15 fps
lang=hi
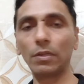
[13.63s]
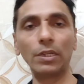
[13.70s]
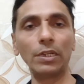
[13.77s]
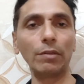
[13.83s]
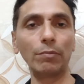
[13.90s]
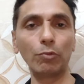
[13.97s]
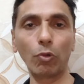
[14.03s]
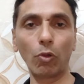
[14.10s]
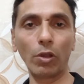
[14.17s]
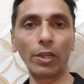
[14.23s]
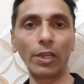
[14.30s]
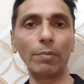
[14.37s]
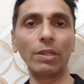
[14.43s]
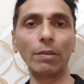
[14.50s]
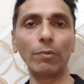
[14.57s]
इंटरव्यू कॉल
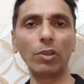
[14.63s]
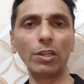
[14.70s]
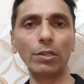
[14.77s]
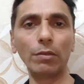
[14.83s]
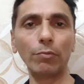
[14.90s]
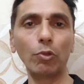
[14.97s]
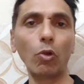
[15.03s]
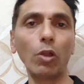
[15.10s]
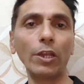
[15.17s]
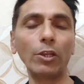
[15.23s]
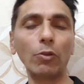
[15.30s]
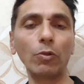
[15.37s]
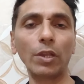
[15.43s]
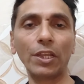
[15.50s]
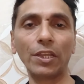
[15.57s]
के मतलब कोई इंटरव्यू कॉल
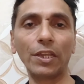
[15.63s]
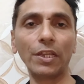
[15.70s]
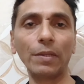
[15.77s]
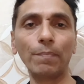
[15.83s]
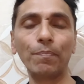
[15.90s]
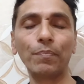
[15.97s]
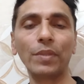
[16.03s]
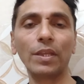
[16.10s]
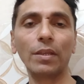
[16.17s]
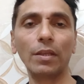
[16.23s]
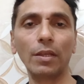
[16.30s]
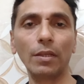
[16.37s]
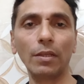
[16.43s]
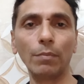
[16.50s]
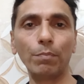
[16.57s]
इनको नहीं आई
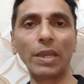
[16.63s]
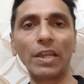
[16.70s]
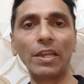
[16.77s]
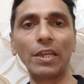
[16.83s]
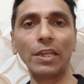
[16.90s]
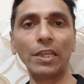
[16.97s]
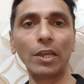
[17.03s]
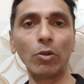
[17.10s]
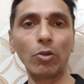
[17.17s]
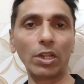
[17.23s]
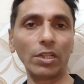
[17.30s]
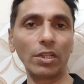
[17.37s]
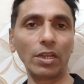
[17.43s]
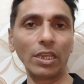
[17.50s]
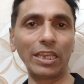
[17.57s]
पहले क्या हो रहा
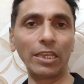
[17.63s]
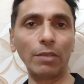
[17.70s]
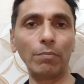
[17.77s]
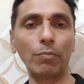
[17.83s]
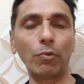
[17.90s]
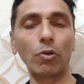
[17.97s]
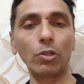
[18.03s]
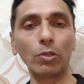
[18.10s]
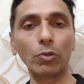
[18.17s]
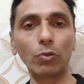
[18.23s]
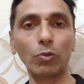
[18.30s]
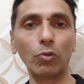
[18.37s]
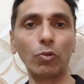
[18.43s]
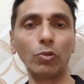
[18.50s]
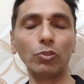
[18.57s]
था कि बहुत
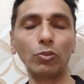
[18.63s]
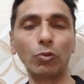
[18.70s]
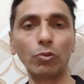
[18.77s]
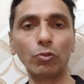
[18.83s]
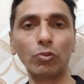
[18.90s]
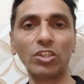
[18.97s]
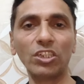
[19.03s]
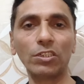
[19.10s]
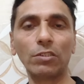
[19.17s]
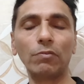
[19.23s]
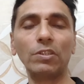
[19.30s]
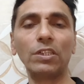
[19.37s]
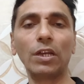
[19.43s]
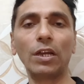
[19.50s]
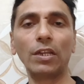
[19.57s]
लोगों को जो टूरिस्ट
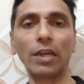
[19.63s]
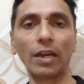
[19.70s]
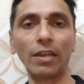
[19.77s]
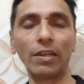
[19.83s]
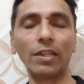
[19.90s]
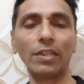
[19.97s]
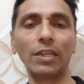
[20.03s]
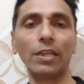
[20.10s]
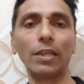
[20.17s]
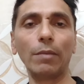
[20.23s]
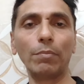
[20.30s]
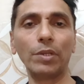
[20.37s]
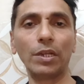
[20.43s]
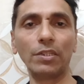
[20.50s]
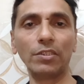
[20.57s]
वीज़ा डाल रहे थे
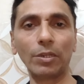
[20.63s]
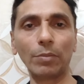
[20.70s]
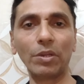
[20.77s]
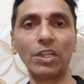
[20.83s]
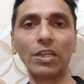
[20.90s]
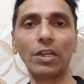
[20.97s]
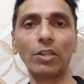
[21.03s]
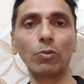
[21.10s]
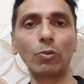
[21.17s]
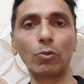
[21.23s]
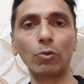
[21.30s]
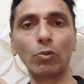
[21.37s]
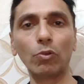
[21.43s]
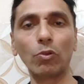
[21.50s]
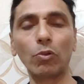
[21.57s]
अपना जर्मनी का तो
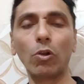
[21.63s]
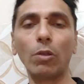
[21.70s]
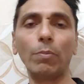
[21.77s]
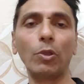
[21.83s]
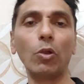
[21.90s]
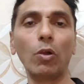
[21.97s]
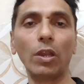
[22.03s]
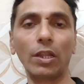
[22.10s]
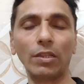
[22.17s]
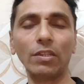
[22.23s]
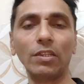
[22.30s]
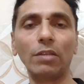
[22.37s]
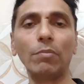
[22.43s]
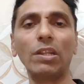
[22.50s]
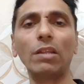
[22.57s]
लोगों को कॉल पर कॉल
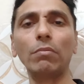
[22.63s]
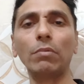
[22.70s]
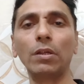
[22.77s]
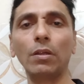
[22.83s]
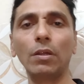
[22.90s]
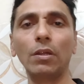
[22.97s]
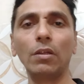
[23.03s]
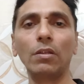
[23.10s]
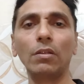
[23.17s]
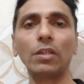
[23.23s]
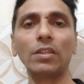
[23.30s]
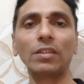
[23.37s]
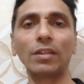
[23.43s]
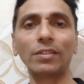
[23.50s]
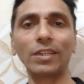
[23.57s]
आती थी मतलब
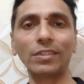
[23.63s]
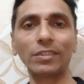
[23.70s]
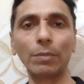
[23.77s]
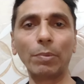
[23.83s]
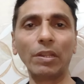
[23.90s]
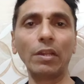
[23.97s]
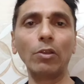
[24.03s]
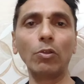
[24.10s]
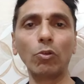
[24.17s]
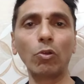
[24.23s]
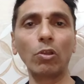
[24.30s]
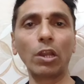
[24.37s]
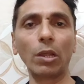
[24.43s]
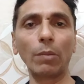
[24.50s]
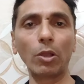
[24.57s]
सत्तर से अस्सी परसेंट लोगों
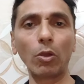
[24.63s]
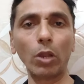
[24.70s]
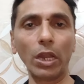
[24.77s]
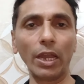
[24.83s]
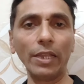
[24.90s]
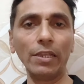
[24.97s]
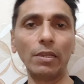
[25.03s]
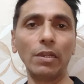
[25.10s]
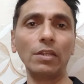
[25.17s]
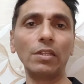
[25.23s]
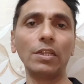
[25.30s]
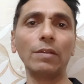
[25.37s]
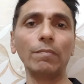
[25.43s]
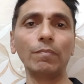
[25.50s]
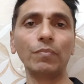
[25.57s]
को लगभग कॉल आ ही रही
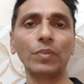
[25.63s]
थी